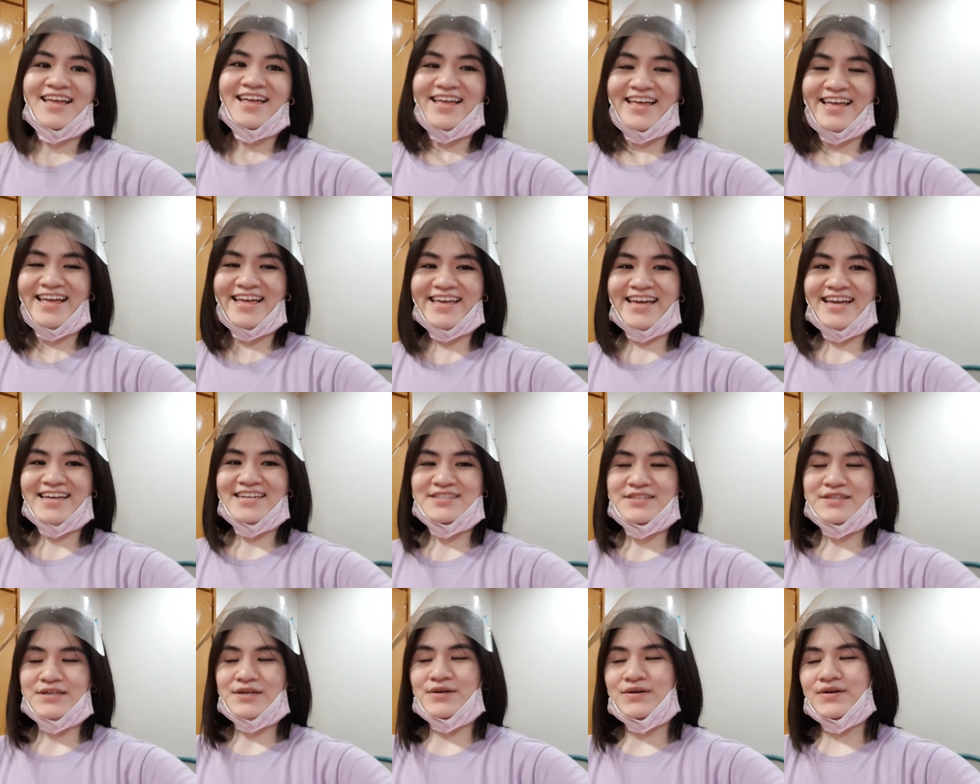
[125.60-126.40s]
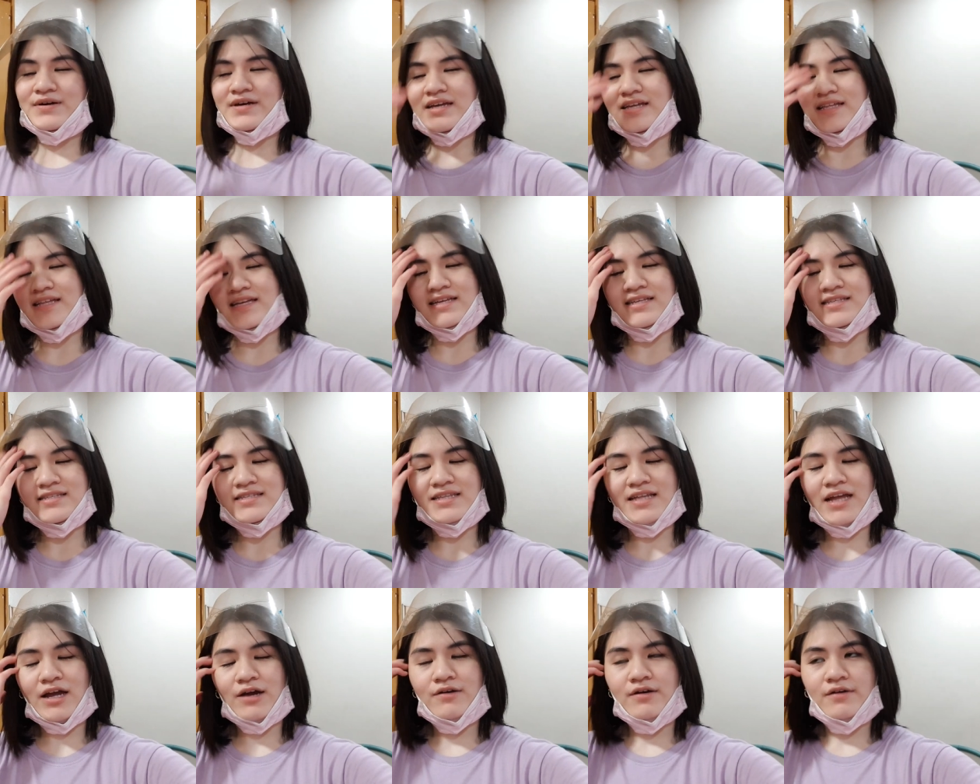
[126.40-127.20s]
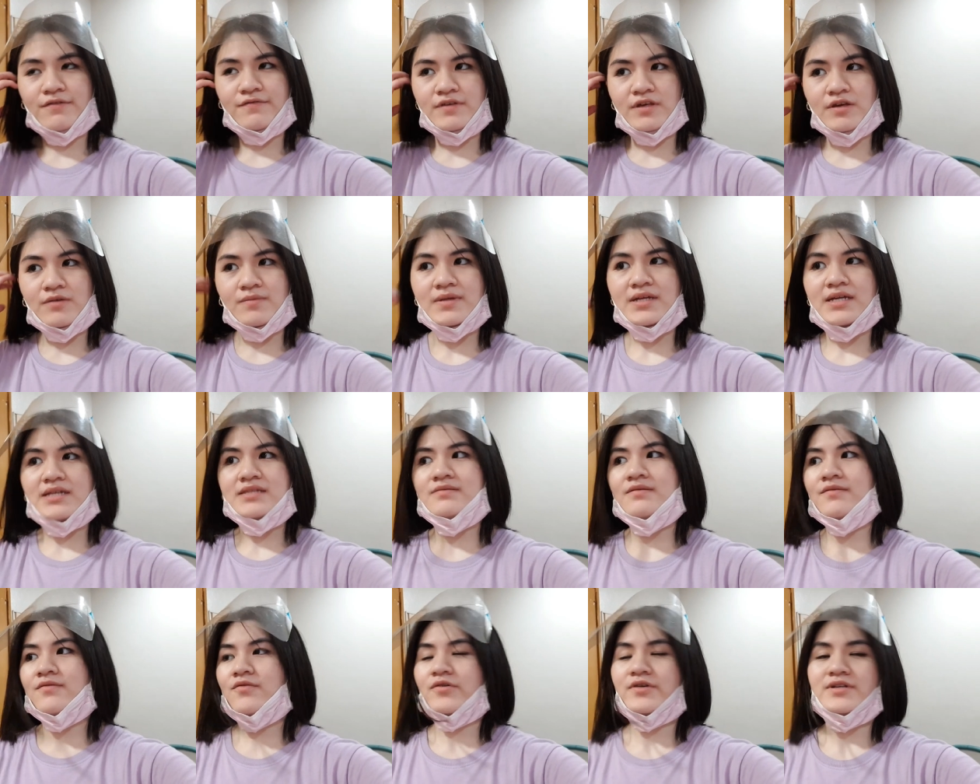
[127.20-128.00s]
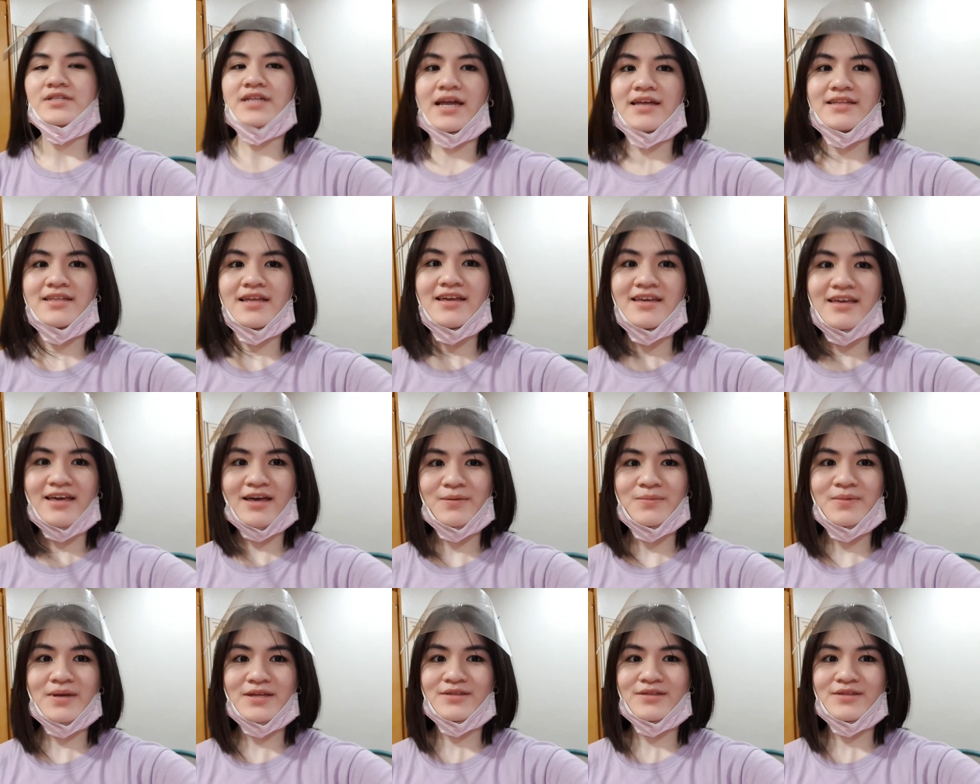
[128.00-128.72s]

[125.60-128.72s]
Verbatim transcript: Hey guys, so it is now a few minutes before 9am.